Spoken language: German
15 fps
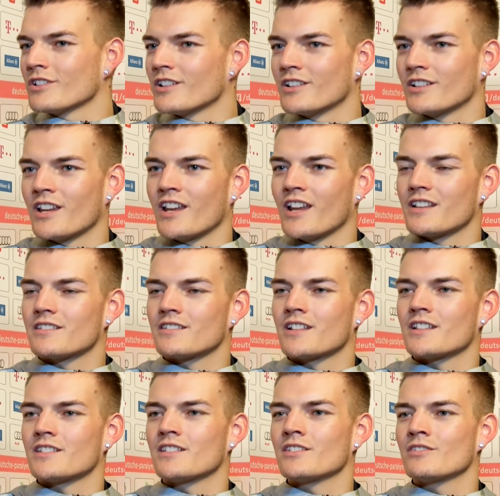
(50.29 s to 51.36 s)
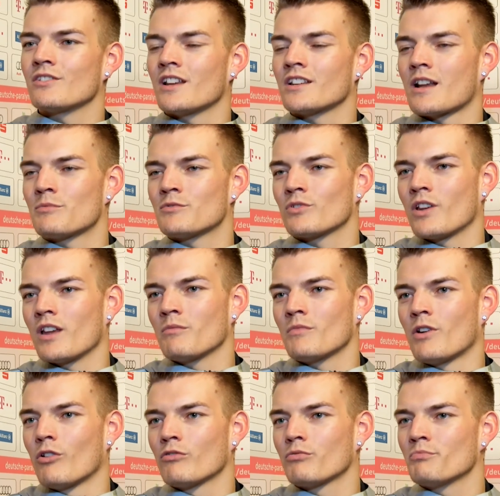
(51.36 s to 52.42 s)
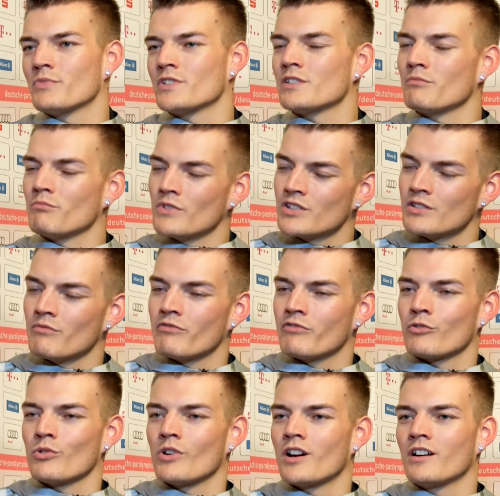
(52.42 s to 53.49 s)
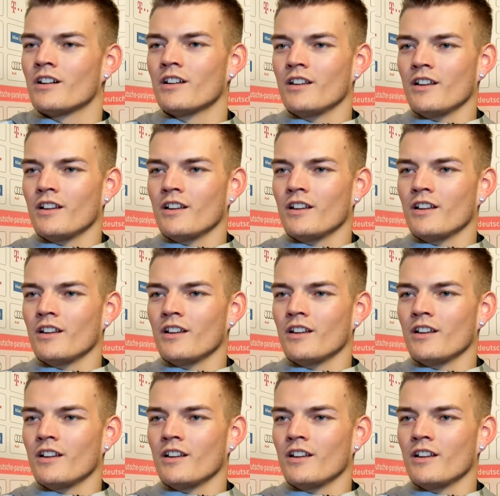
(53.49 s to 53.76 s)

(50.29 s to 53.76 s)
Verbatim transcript: äh, den ersten Satz nicht so leicht abzugeben, auch ein bisschen, ein bisschen früher